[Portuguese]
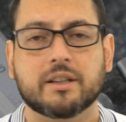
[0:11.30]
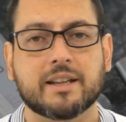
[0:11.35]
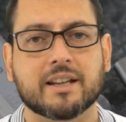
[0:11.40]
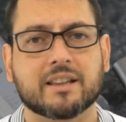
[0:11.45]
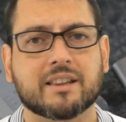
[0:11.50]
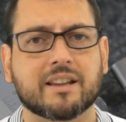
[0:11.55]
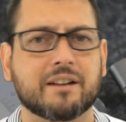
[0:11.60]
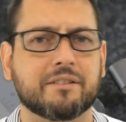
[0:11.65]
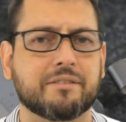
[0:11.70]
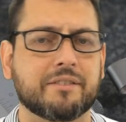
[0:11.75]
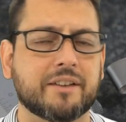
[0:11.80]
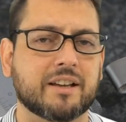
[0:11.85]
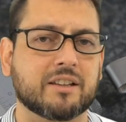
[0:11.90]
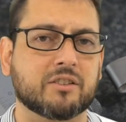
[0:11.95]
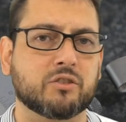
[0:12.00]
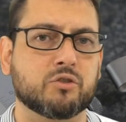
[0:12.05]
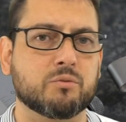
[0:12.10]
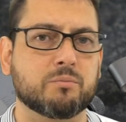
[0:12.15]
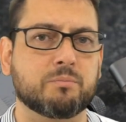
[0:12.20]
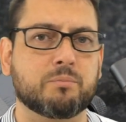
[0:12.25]
e
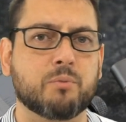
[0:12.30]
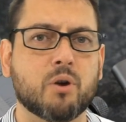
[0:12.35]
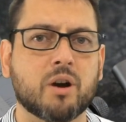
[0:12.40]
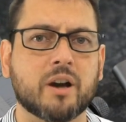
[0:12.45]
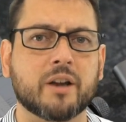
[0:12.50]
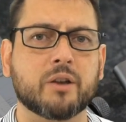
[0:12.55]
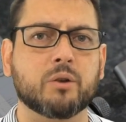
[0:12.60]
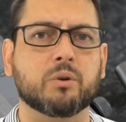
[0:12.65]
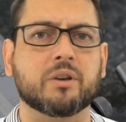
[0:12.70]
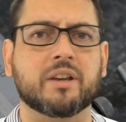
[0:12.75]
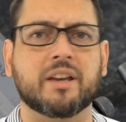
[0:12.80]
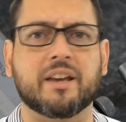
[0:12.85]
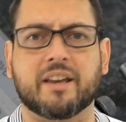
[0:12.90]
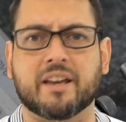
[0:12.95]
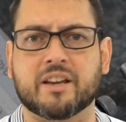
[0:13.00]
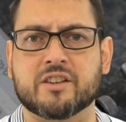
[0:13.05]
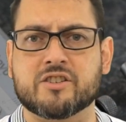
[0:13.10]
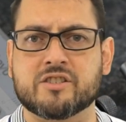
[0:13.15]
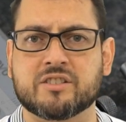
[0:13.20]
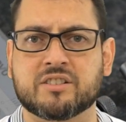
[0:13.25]
através de um Pokayoke
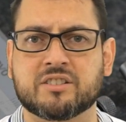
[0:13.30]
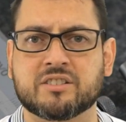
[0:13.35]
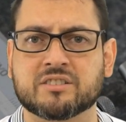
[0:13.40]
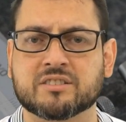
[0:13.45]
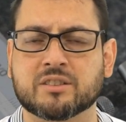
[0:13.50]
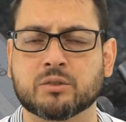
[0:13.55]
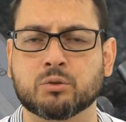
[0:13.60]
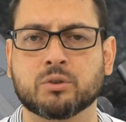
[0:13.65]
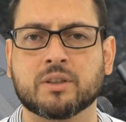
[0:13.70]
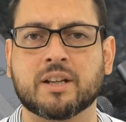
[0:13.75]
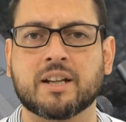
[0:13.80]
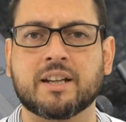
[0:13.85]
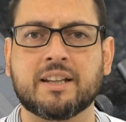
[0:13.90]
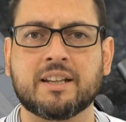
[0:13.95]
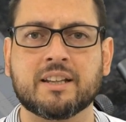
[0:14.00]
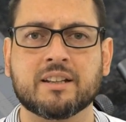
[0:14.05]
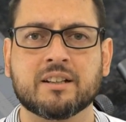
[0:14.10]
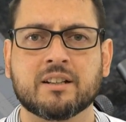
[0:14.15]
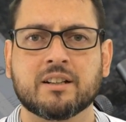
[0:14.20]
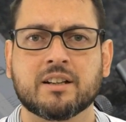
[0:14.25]
que a gente instalou na
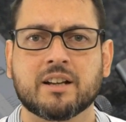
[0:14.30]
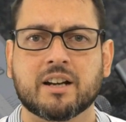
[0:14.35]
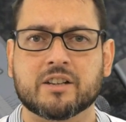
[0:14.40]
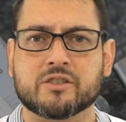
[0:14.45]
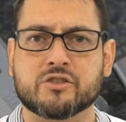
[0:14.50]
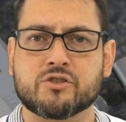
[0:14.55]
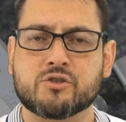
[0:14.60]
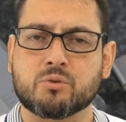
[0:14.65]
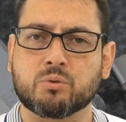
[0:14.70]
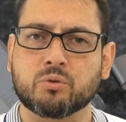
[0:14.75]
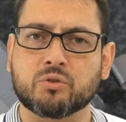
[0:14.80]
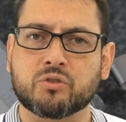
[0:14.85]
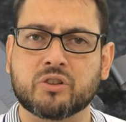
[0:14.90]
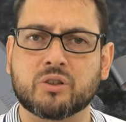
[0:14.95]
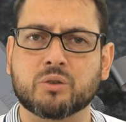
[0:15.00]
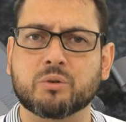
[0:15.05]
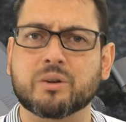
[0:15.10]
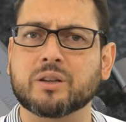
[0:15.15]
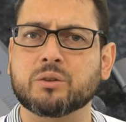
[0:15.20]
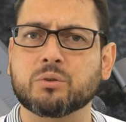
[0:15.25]
linha, a gente
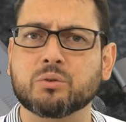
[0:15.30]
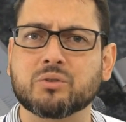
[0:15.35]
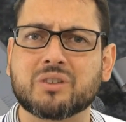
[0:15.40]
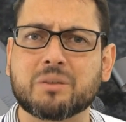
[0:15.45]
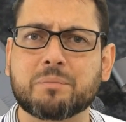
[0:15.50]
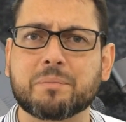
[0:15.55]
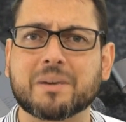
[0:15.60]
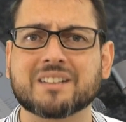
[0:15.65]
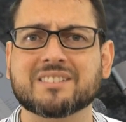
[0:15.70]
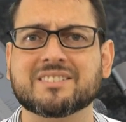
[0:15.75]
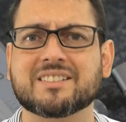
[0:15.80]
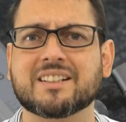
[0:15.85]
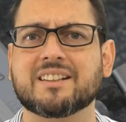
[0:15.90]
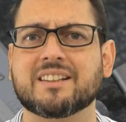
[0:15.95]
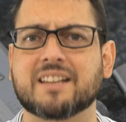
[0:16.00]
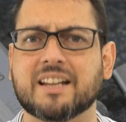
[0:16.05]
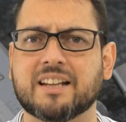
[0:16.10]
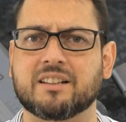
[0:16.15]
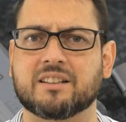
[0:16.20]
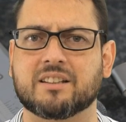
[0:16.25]
conseguiu reduzir para
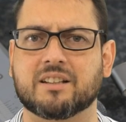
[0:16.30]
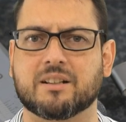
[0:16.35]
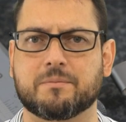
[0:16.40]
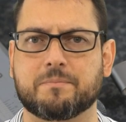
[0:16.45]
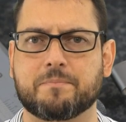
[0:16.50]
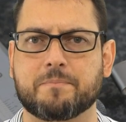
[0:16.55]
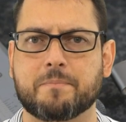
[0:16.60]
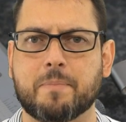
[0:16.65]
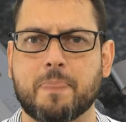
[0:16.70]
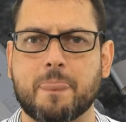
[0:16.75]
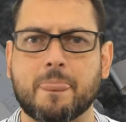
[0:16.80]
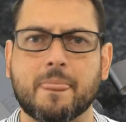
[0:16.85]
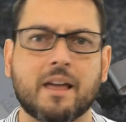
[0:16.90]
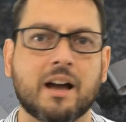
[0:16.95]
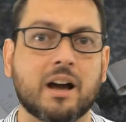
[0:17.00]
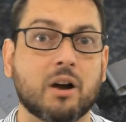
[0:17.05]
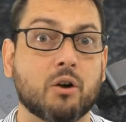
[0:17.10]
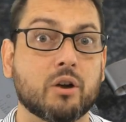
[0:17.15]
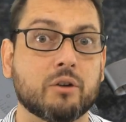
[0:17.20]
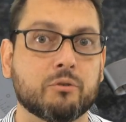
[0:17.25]
70.
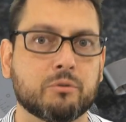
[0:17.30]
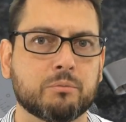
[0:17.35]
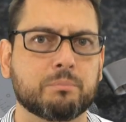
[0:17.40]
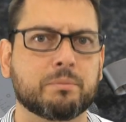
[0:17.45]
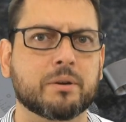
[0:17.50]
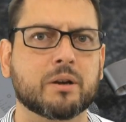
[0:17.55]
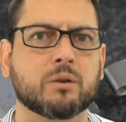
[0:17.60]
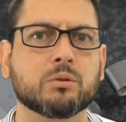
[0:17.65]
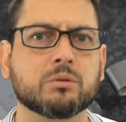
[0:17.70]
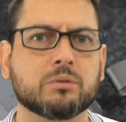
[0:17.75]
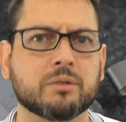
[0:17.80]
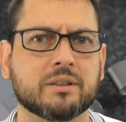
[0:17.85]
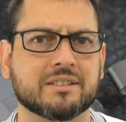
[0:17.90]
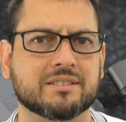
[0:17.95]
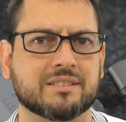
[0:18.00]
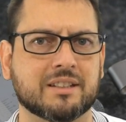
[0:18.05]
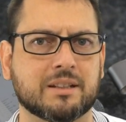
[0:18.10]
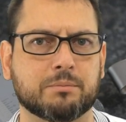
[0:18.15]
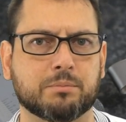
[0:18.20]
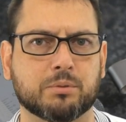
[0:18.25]
Agora vamos para outro
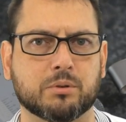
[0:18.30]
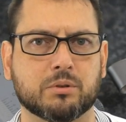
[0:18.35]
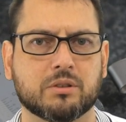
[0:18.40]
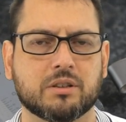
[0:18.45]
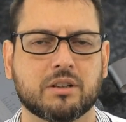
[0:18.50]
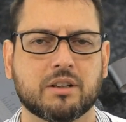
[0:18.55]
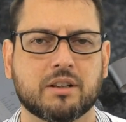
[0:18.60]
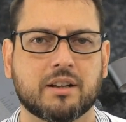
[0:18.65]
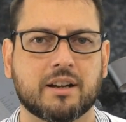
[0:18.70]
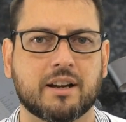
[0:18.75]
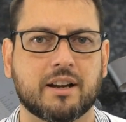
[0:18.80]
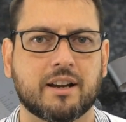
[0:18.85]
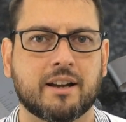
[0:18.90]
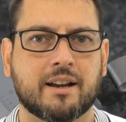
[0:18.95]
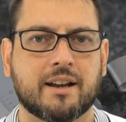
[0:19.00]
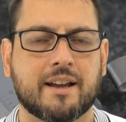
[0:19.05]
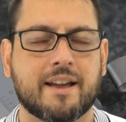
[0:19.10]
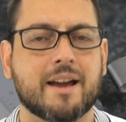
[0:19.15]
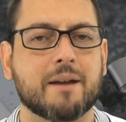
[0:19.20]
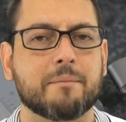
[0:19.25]
exemplo.
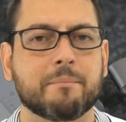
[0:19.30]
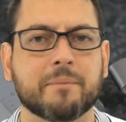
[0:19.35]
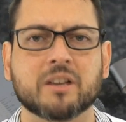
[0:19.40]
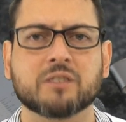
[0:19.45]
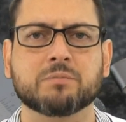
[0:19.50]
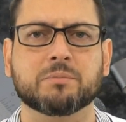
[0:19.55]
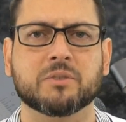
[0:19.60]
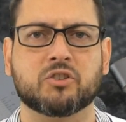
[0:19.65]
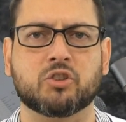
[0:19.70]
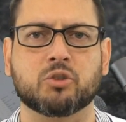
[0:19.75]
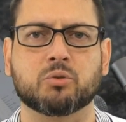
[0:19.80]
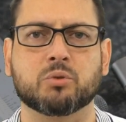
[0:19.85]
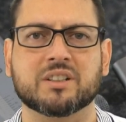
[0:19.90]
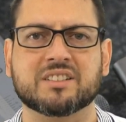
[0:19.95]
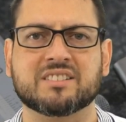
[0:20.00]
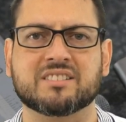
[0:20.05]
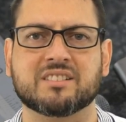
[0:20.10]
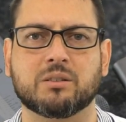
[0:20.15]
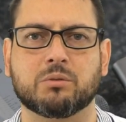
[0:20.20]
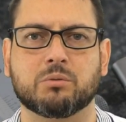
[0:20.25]
É a mesma
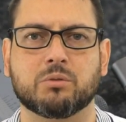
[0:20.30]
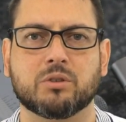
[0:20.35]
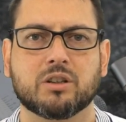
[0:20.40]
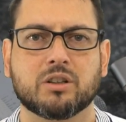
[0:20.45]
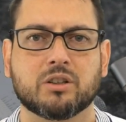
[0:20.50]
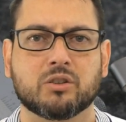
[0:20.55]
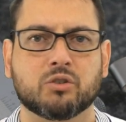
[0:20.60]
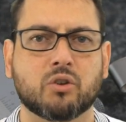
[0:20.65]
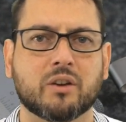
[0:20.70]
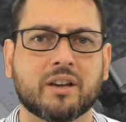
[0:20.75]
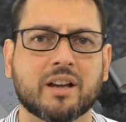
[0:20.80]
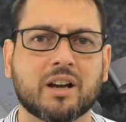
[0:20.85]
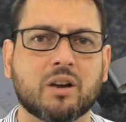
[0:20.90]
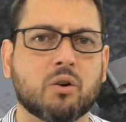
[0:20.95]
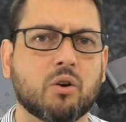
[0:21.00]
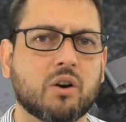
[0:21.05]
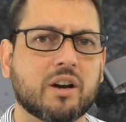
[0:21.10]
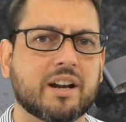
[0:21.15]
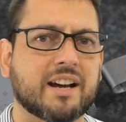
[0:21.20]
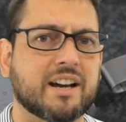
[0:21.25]
situação, só que
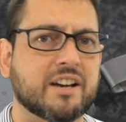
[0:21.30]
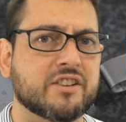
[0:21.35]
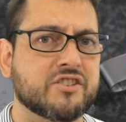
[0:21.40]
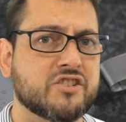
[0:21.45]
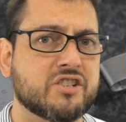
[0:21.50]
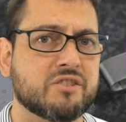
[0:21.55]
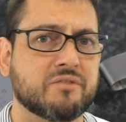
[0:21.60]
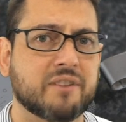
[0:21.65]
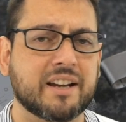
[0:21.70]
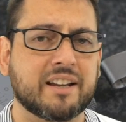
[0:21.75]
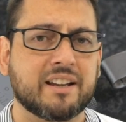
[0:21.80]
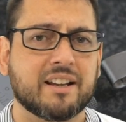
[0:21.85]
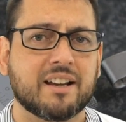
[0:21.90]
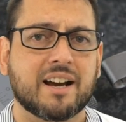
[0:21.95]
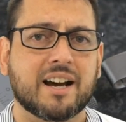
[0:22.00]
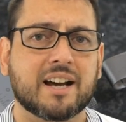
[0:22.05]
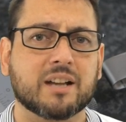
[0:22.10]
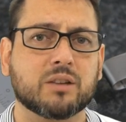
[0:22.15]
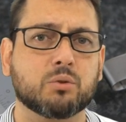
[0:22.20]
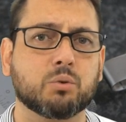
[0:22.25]
agora a gente vai
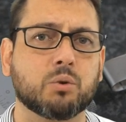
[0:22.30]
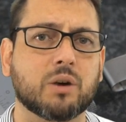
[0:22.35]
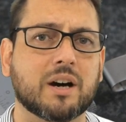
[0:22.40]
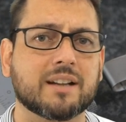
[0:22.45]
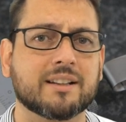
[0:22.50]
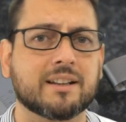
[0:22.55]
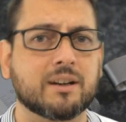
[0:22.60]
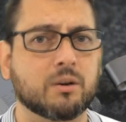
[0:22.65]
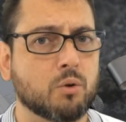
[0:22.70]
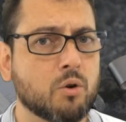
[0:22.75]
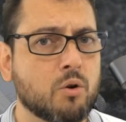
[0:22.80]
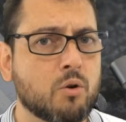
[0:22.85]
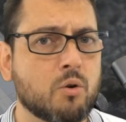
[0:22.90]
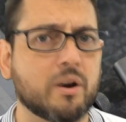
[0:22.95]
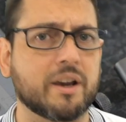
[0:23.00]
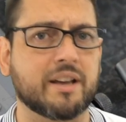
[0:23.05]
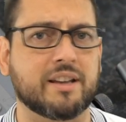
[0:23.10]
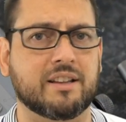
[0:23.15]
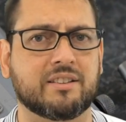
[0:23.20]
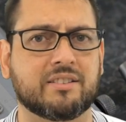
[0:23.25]
atuar na
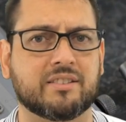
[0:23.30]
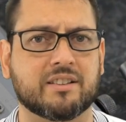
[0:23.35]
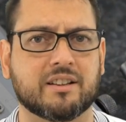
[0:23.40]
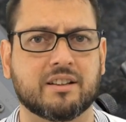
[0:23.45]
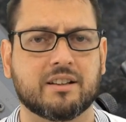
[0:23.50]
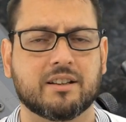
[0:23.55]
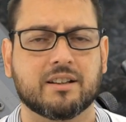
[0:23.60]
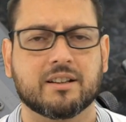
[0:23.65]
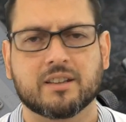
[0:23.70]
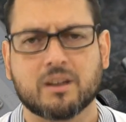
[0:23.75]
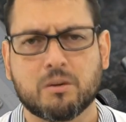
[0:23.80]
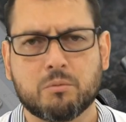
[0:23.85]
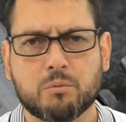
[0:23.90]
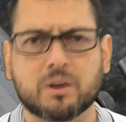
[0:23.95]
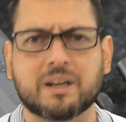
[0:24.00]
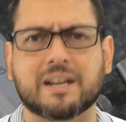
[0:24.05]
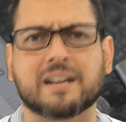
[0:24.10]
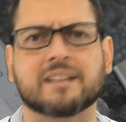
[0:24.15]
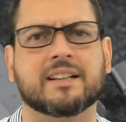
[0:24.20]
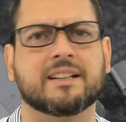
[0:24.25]
ocorrência. Dá
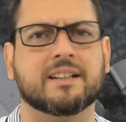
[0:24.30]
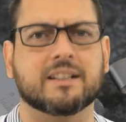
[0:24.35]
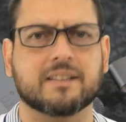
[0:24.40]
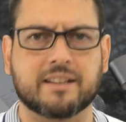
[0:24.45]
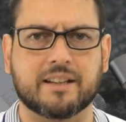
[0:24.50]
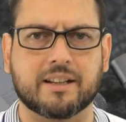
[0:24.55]
uma olhada aí na